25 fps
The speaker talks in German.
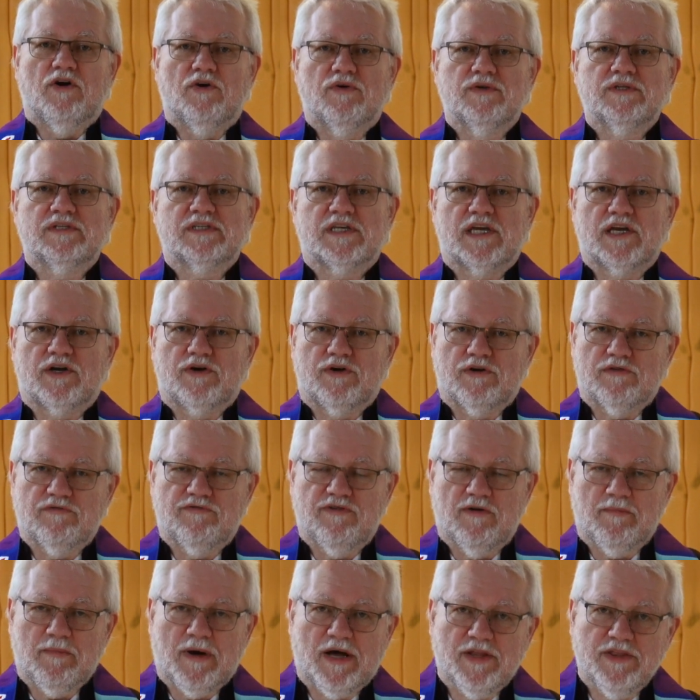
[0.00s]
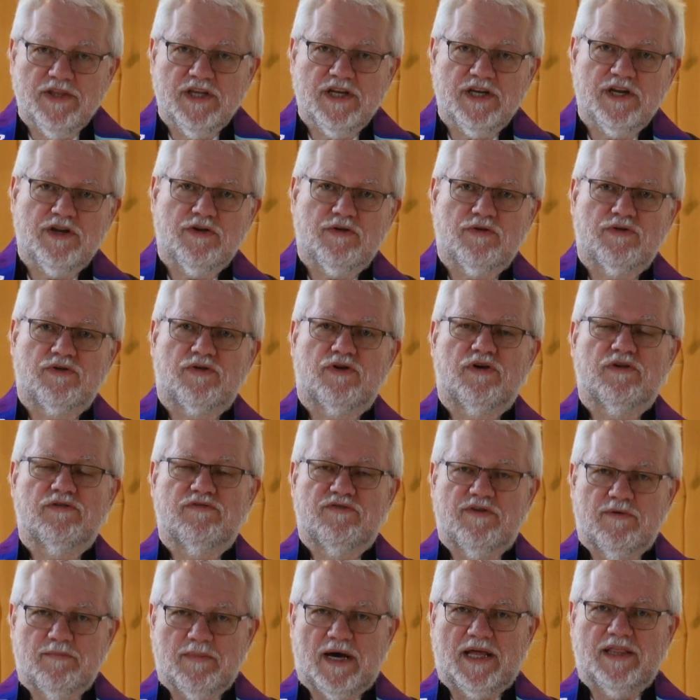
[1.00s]
unsere Konfirmandinnen und
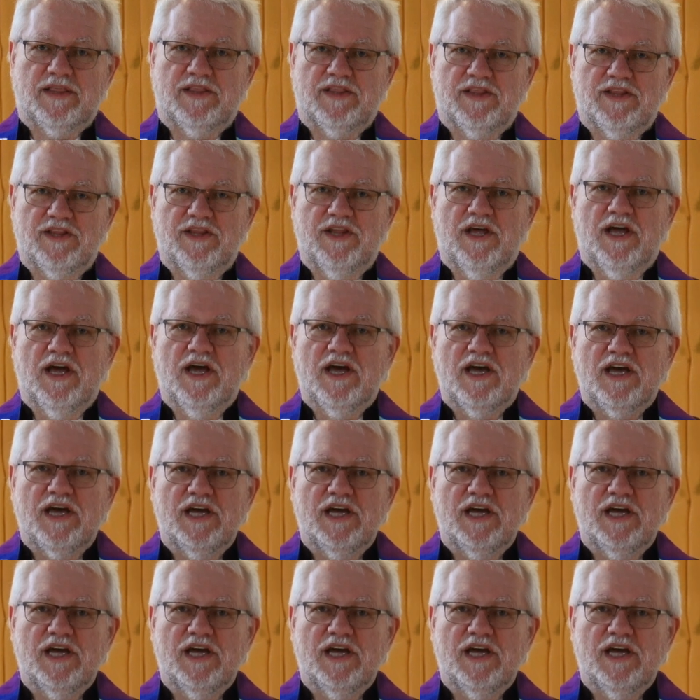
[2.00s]
Konfirmanden